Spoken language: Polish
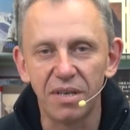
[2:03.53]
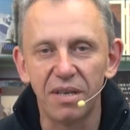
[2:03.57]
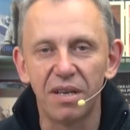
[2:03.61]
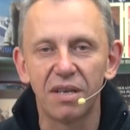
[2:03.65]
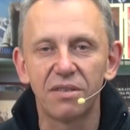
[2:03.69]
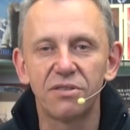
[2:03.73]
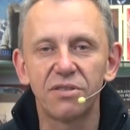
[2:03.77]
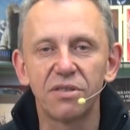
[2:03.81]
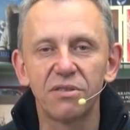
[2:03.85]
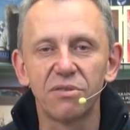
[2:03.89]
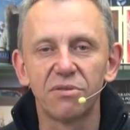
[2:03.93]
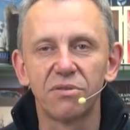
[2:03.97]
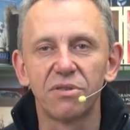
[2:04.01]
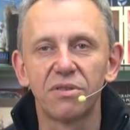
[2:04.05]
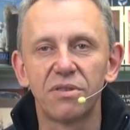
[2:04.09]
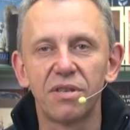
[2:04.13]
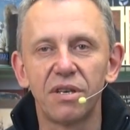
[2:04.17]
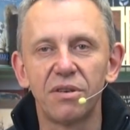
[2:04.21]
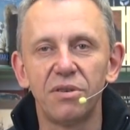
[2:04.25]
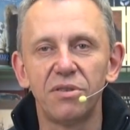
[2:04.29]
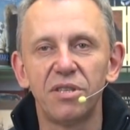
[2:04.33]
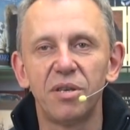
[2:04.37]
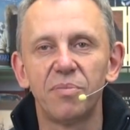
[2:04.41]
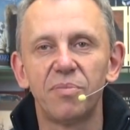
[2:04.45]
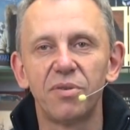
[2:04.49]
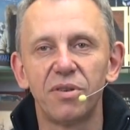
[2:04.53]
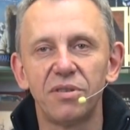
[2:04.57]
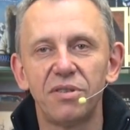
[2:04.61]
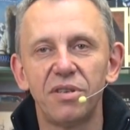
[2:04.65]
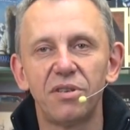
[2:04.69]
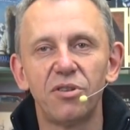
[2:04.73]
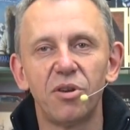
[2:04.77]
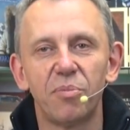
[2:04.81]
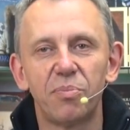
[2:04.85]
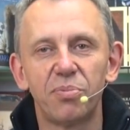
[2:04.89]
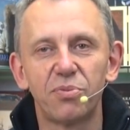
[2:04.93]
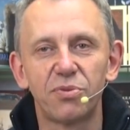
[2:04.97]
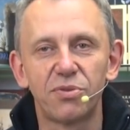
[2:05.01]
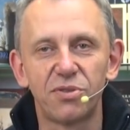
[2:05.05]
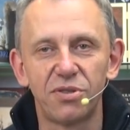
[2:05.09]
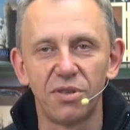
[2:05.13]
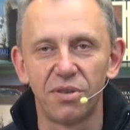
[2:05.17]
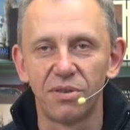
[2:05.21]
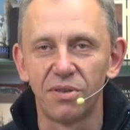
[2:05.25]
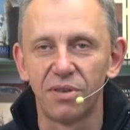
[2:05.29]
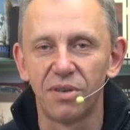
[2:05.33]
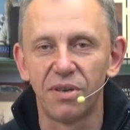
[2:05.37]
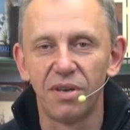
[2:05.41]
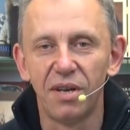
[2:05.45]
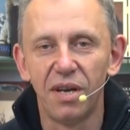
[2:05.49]
Dlaczego do tego nie, nie
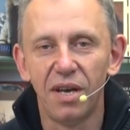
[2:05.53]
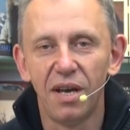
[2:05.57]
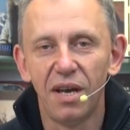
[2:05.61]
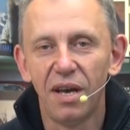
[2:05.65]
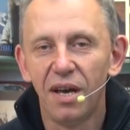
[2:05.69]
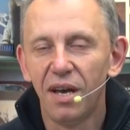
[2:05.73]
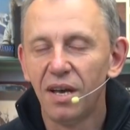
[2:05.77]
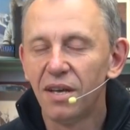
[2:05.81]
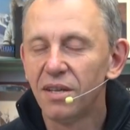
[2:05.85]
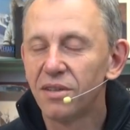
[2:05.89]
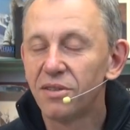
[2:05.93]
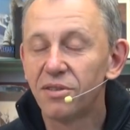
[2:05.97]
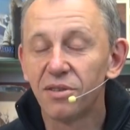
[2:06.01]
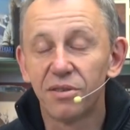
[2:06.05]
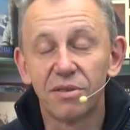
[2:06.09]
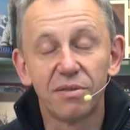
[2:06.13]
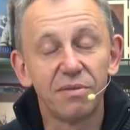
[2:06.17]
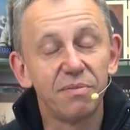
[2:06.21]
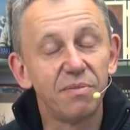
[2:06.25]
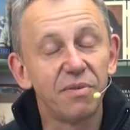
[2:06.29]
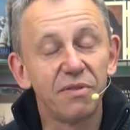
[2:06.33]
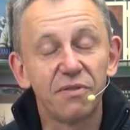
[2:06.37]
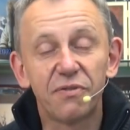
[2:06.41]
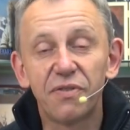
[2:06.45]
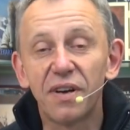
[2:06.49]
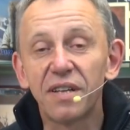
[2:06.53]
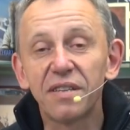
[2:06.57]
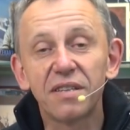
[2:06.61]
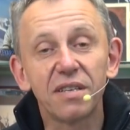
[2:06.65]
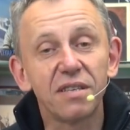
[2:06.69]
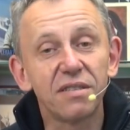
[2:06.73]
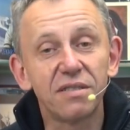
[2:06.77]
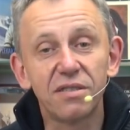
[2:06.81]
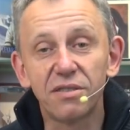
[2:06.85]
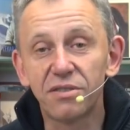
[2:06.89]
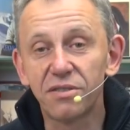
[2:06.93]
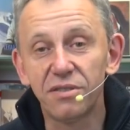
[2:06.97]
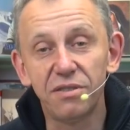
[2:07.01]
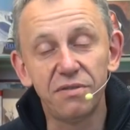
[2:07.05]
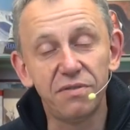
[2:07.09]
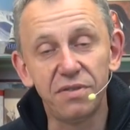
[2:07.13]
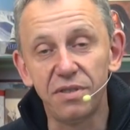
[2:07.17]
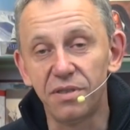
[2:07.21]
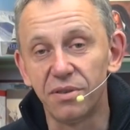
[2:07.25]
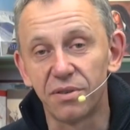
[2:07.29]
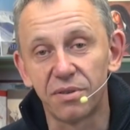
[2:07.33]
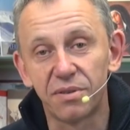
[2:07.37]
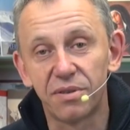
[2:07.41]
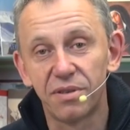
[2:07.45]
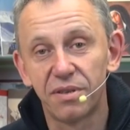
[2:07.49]
dopuszczono? To fantastyczny
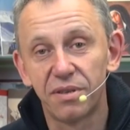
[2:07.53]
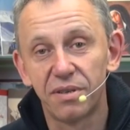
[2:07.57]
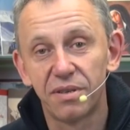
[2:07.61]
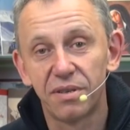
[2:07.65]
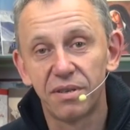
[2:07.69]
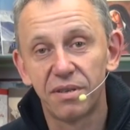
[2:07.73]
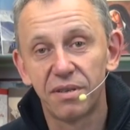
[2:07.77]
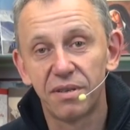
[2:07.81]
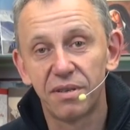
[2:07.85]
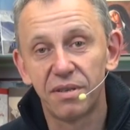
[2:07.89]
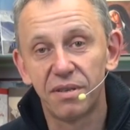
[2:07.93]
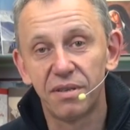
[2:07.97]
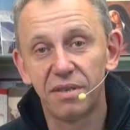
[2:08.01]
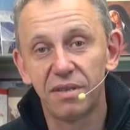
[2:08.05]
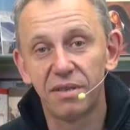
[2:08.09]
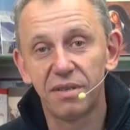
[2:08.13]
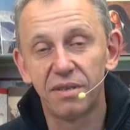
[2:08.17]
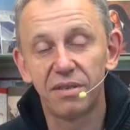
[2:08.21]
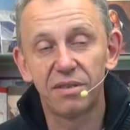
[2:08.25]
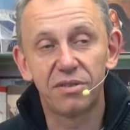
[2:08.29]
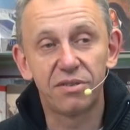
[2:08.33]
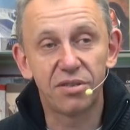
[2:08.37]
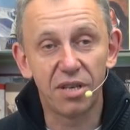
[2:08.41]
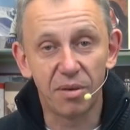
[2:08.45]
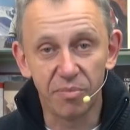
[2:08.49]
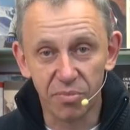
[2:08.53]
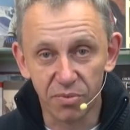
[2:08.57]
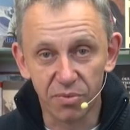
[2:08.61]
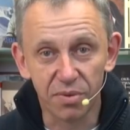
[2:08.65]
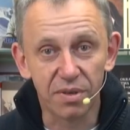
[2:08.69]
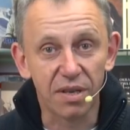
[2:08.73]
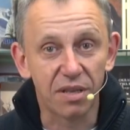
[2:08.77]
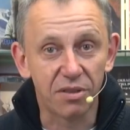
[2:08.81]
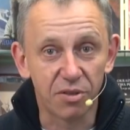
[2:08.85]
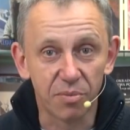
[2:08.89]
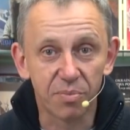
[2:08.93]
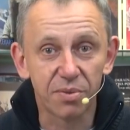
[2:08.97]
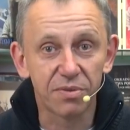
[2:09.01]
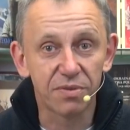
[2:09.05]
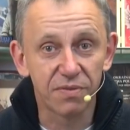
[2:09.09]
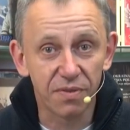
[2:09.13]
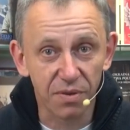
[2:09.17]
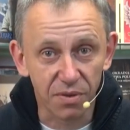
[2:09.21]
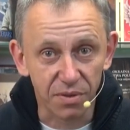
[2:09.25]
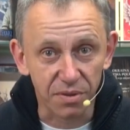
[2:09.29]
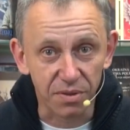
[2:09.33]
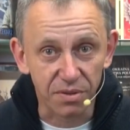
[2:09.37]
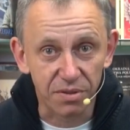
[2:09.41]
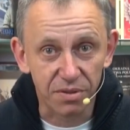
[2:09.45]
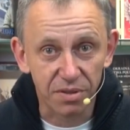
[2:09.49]
widok. E, trzeba było na to
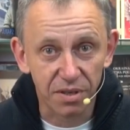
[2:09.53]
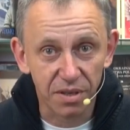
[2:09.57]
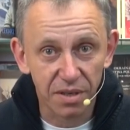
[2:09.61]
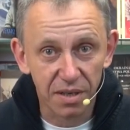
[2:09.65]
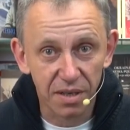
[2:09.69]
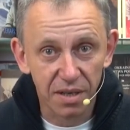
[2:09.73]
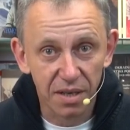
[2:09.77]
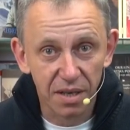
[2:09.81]
pozwolić.